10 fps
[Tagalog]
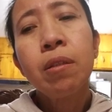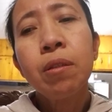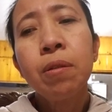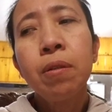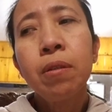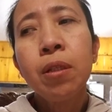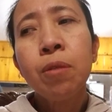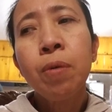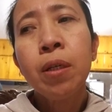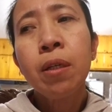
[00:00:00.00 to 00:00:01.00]
so that's
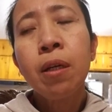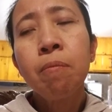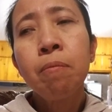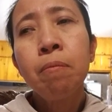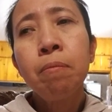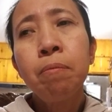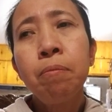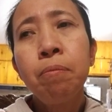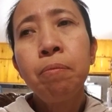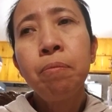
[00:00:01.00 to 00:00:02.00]
why I'm
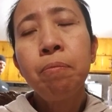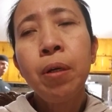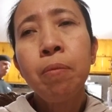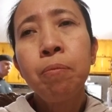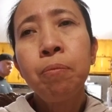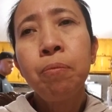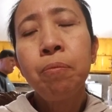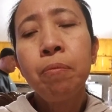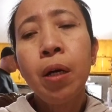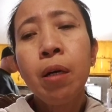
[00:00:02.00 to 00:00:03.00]
um,
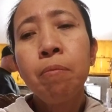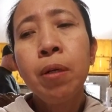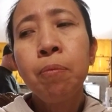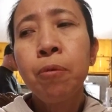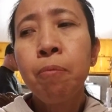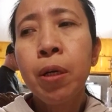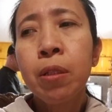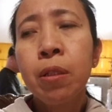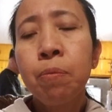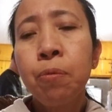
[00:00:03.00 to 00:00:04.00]
I'm a
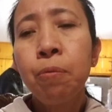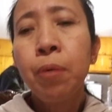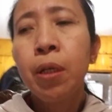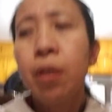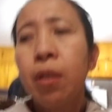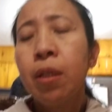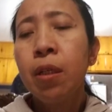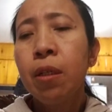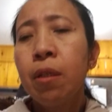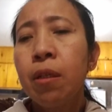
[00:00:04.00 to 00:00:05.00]
provider for my
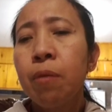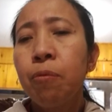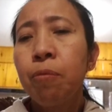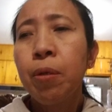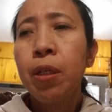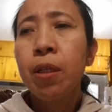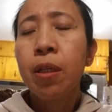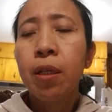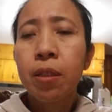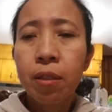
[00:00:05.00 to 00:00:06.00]
for my
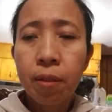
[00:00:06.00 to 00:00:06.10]
uh,